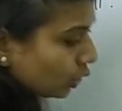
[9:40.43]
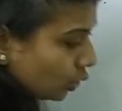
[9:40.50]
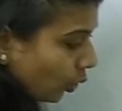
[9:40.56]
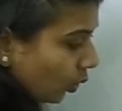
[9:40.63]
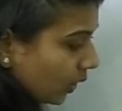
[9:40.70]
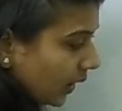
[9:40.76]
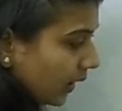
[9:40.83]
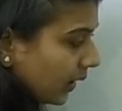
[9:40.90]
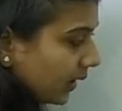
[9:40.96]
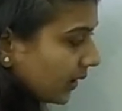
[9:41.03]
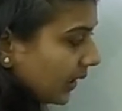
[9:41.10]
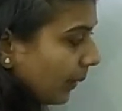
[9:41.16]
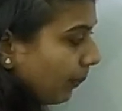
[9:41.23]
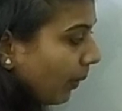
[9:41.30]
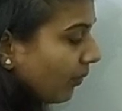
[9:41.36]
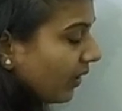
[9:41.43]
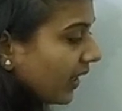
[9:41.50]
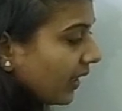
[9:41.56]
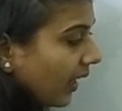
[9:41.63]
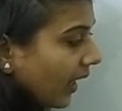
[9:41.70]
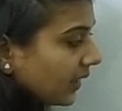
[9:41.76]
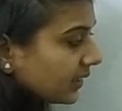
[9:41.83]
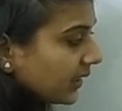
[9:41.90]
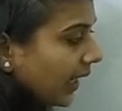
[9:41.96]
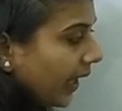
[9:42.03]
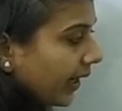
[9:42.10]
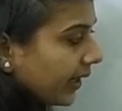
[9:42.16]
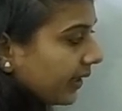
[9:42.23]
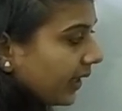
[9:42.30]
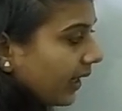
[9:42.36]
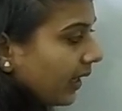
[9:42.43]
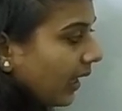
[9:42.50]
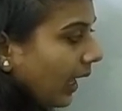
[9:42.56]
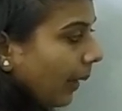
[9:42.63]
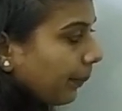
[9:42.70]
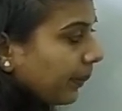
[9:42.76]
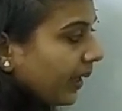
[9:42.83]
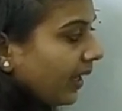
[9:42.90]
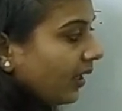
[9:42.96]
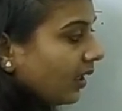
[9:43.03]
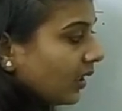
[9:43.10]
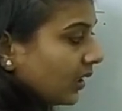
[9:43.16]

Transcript: चूंकि ये पवने कहाँ से आ रही हैं आपके